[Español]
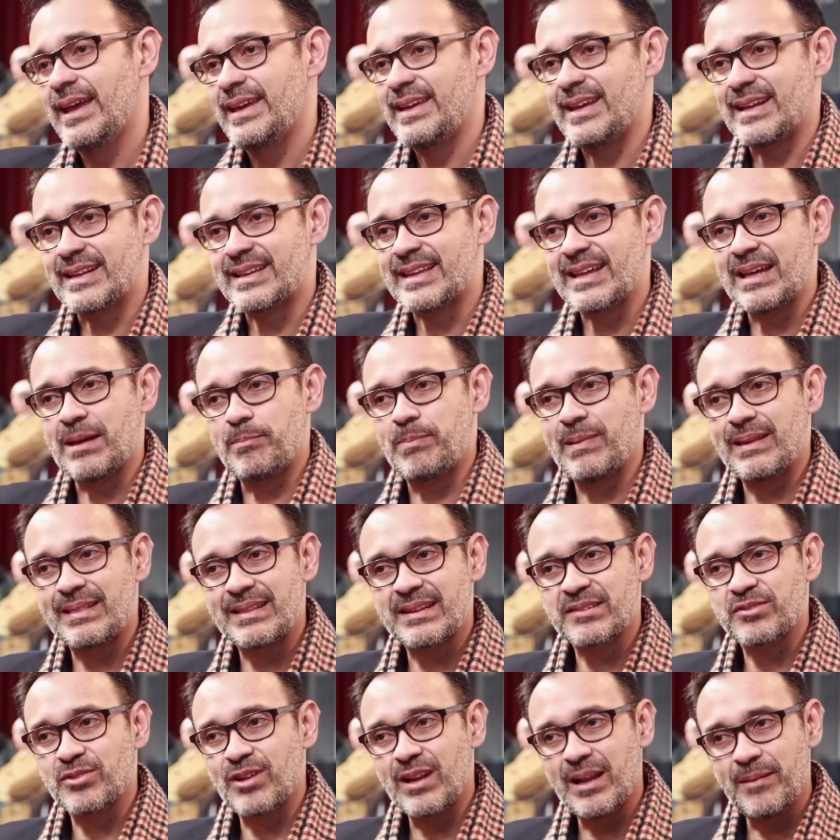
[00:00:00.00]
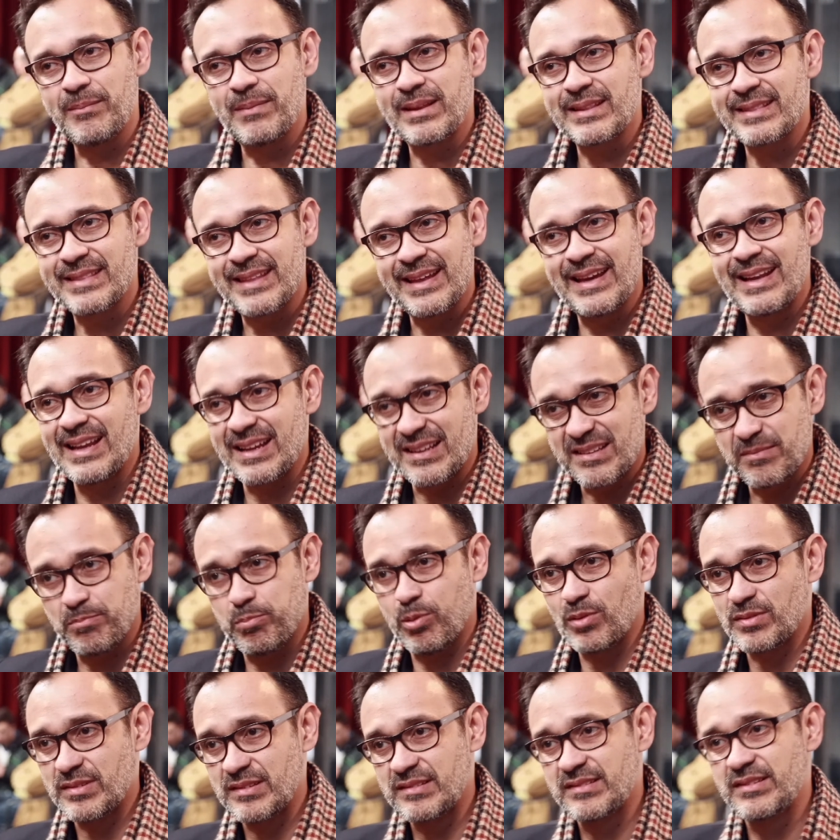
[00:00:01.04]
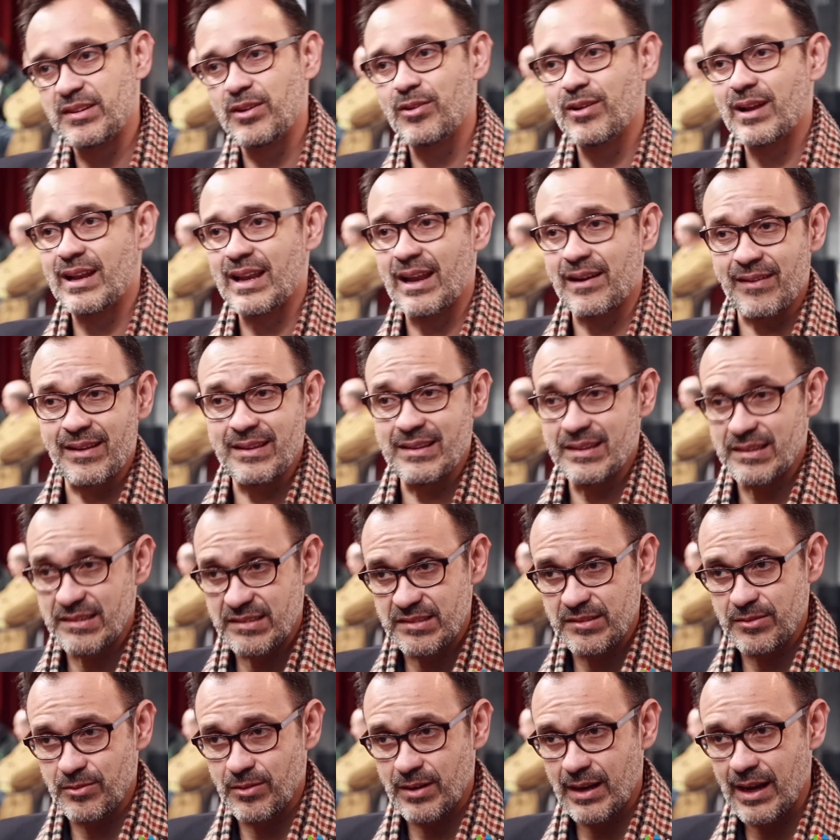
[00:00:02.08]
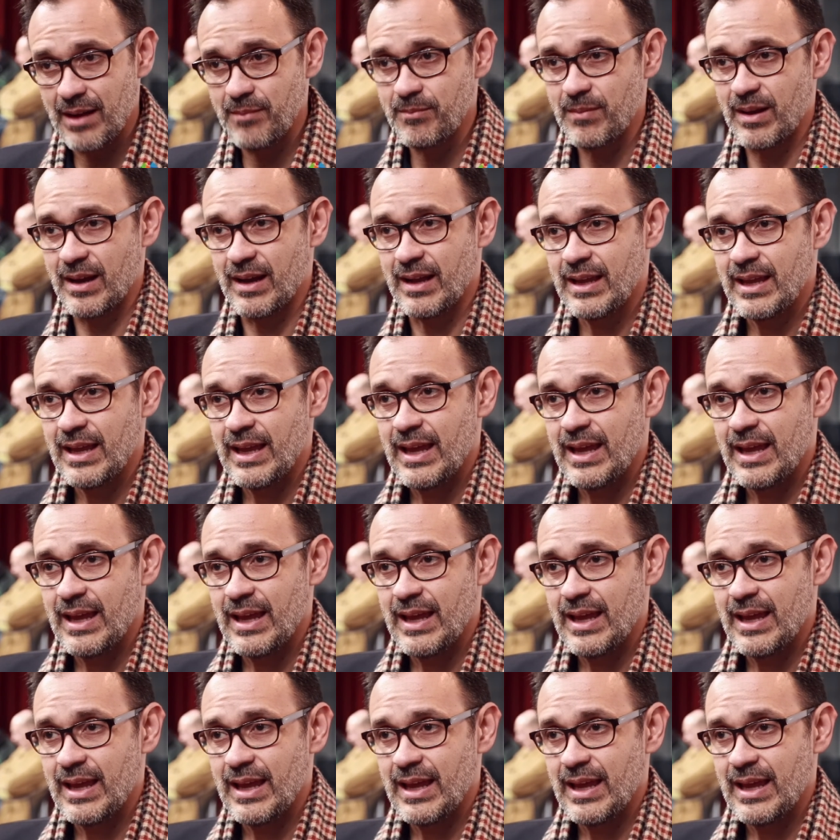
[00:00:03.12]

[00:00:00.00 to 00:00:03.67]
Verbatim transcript: y el que depende solamente de la exposición a la radiación gamma.